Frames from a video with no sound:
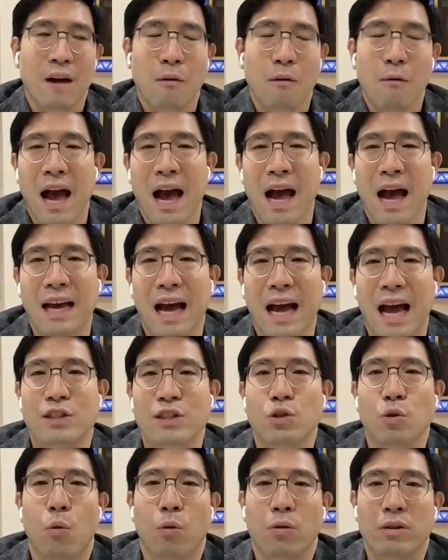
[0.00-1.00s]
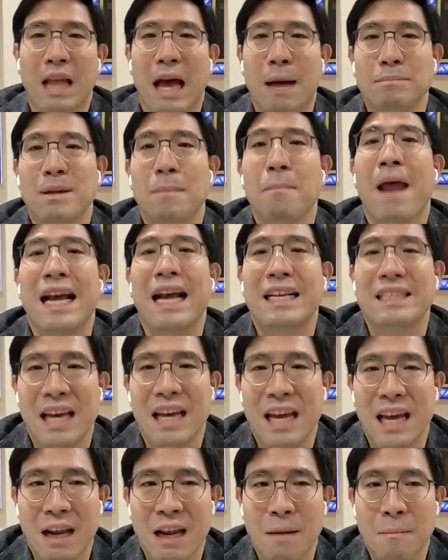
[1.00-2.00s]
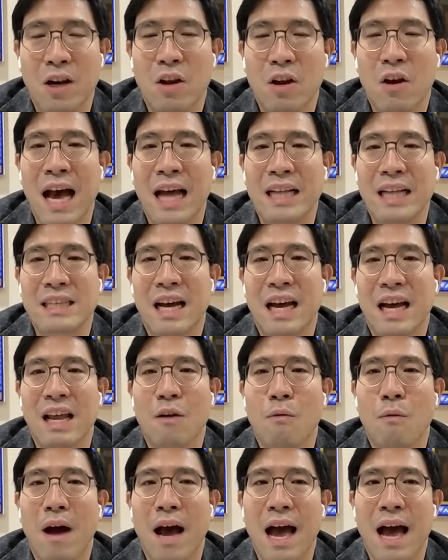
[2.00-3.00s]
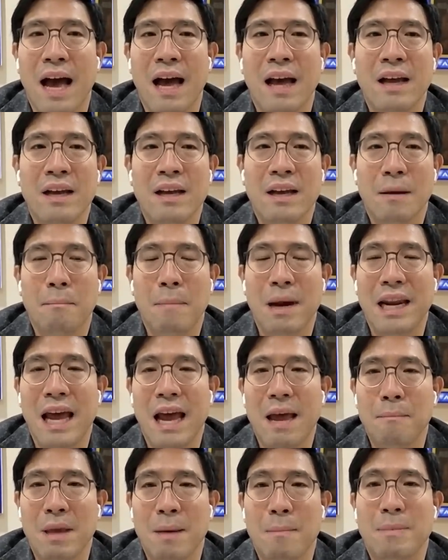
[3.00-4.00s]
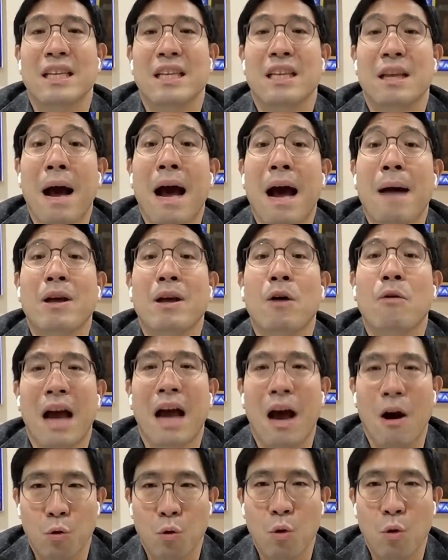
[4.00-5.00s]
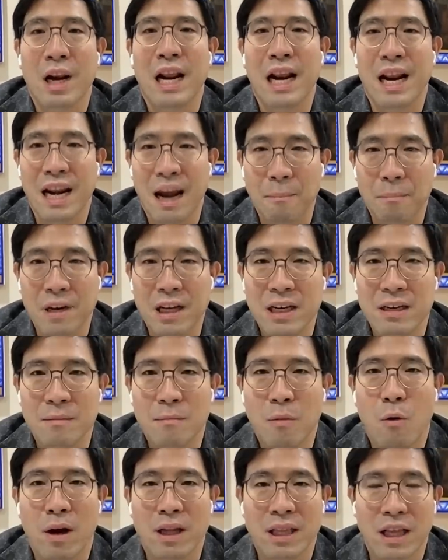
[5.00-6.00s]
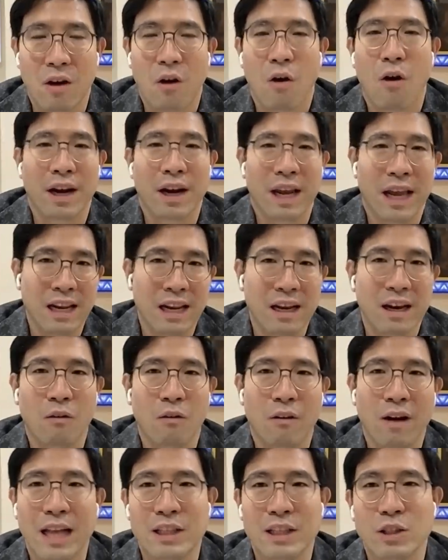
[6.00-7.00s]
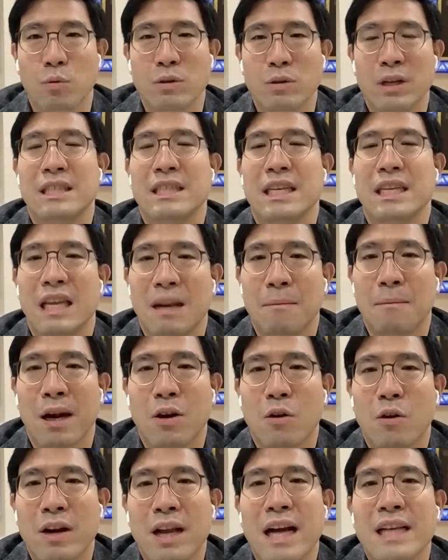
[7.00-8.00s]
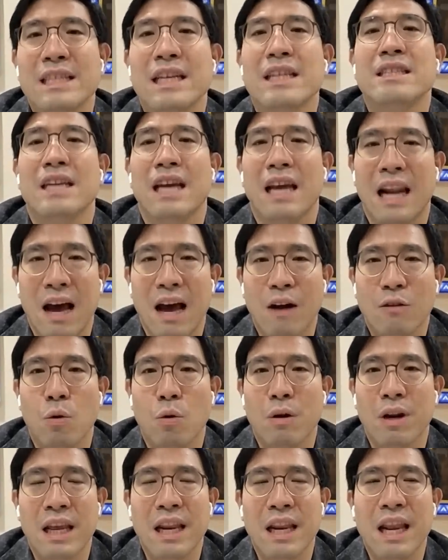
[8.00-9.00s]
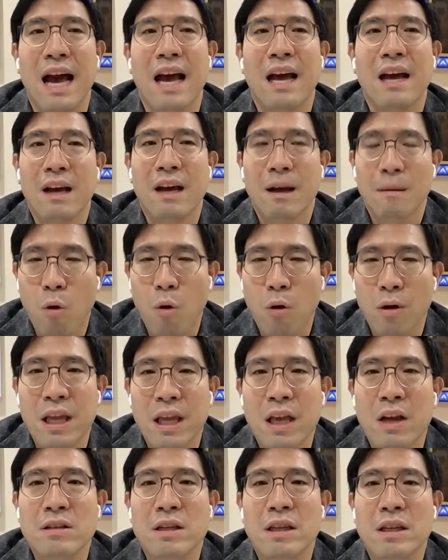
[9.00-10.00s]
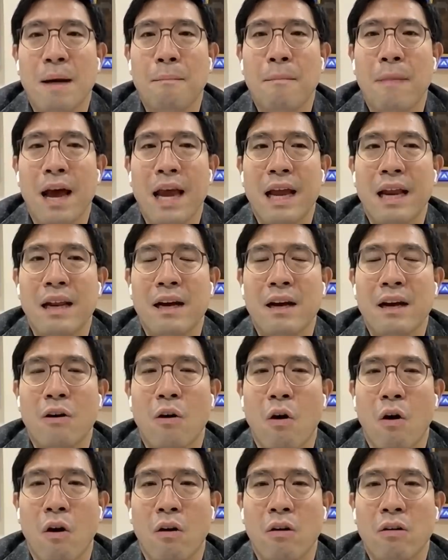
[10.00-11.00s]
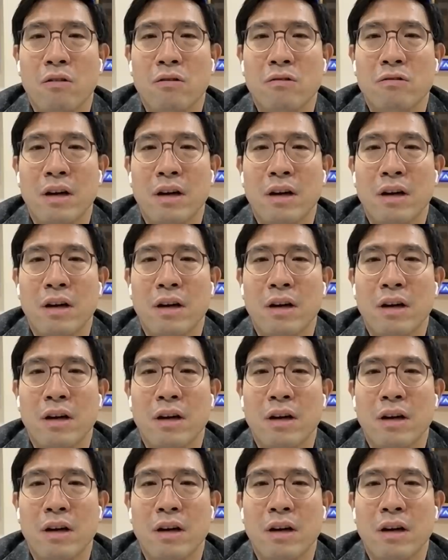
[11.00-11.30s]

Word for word: เรียกว่าการส่งตาม supply chain เนี่ยมันก็อาจจะเรียกว่าไม่ได้มีประสิทธิภาพเท่าเก่าด้วยในระดับหนึ่งเพราะว่าแต่ก่อนในเรื่องของการส่งจากจีนมันค่อนข้างชัดเจนแล้วตัวนี้เนี่ยพวกนี้ก็จะทำให้เรื่องของ